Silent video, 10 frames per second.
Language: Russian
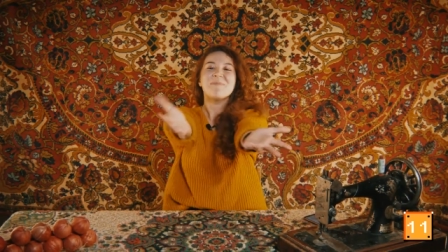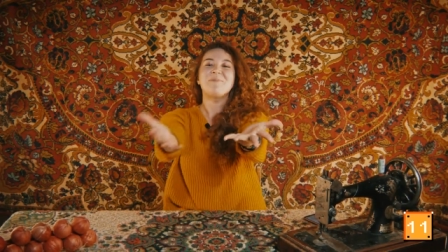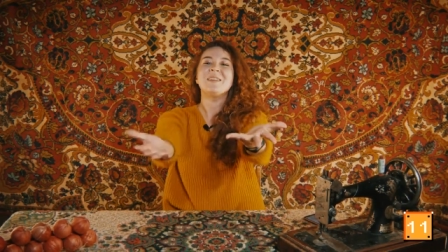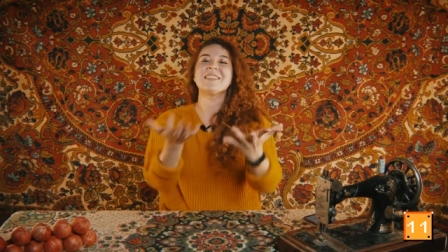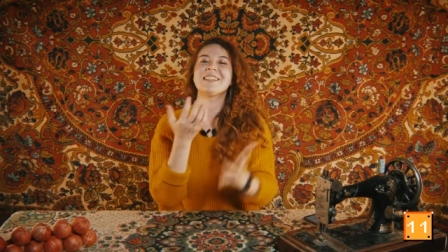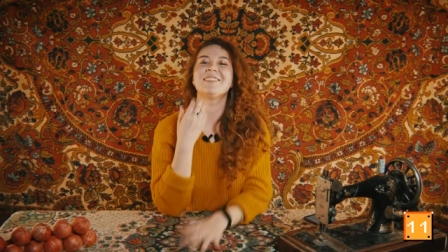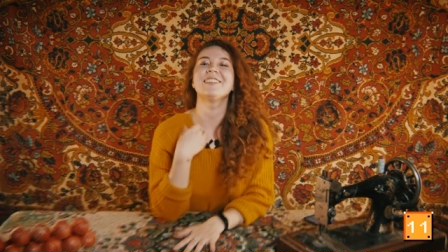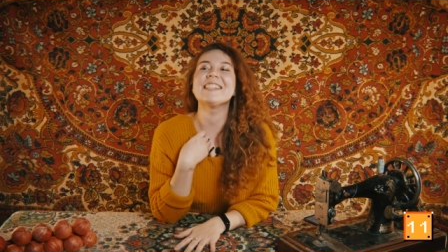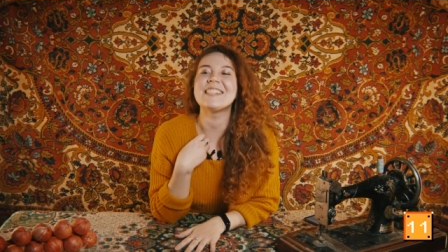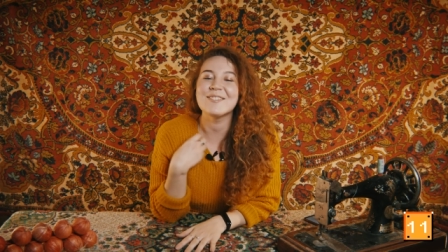
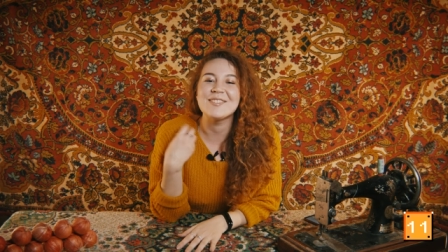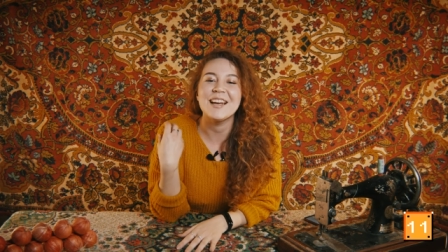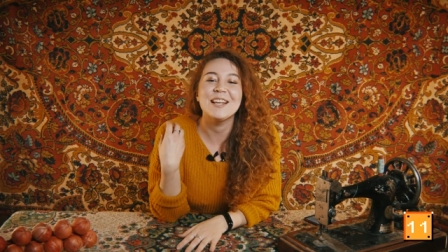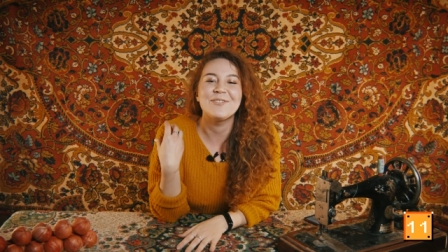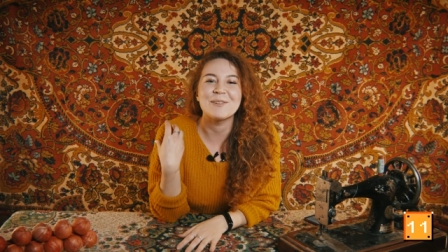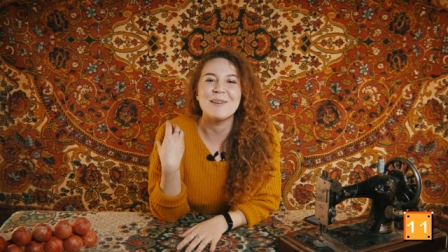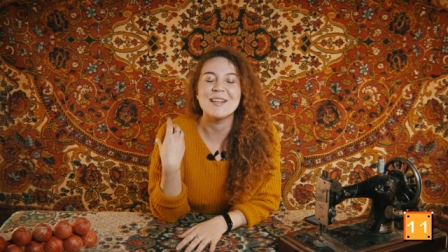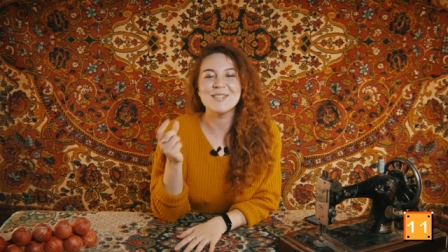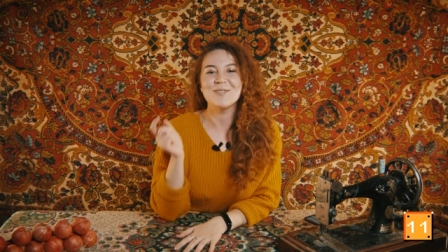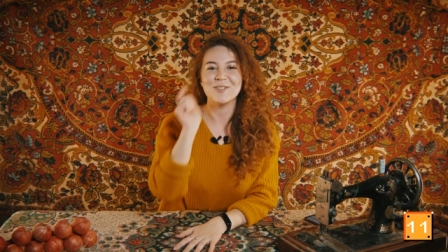записывайся, вся
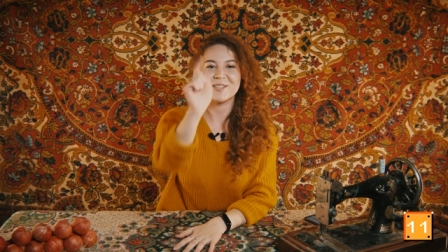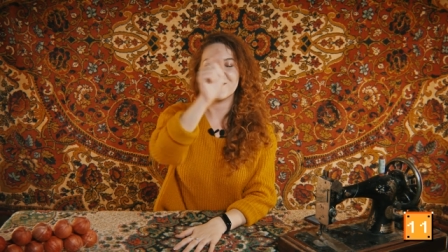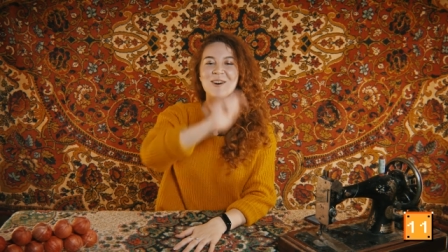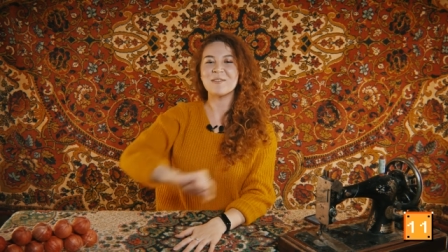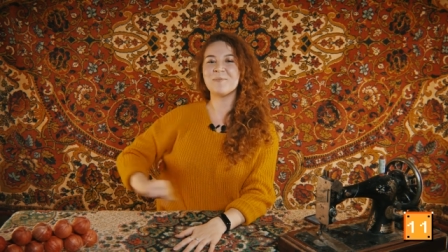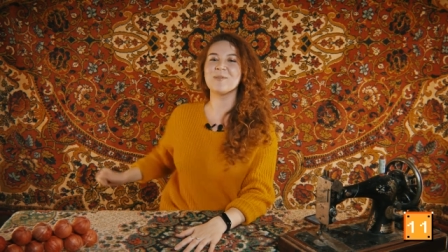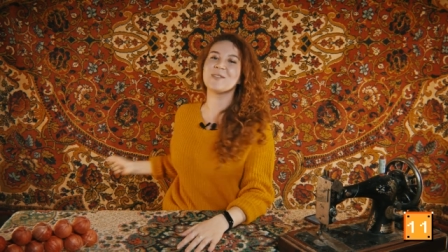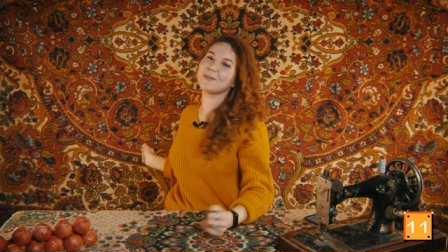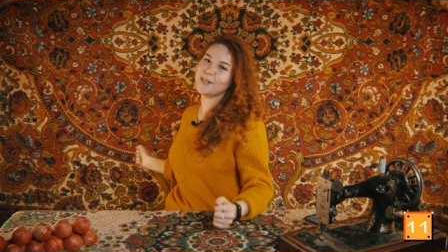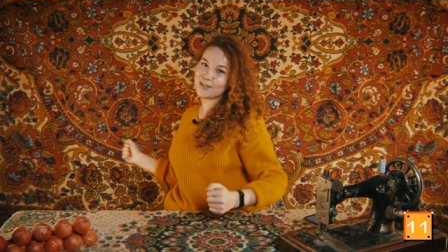информация уже скоро
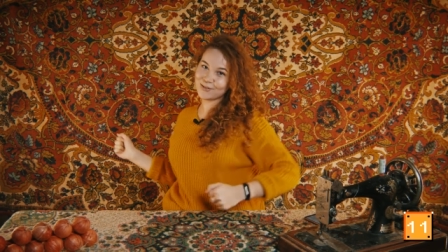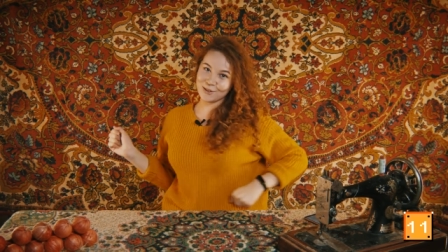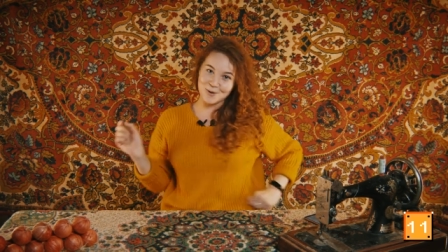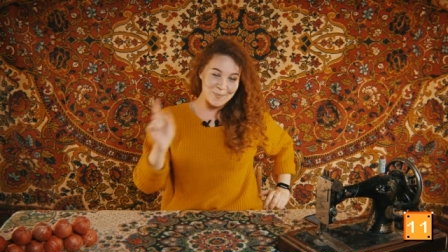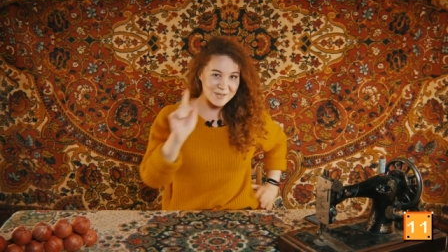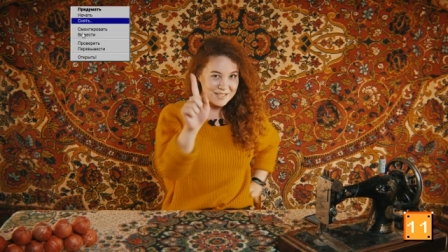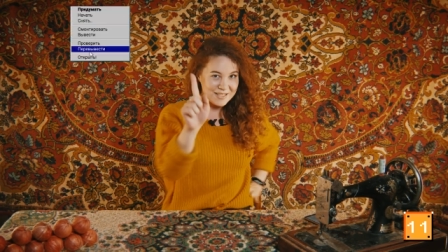будет у нас в группе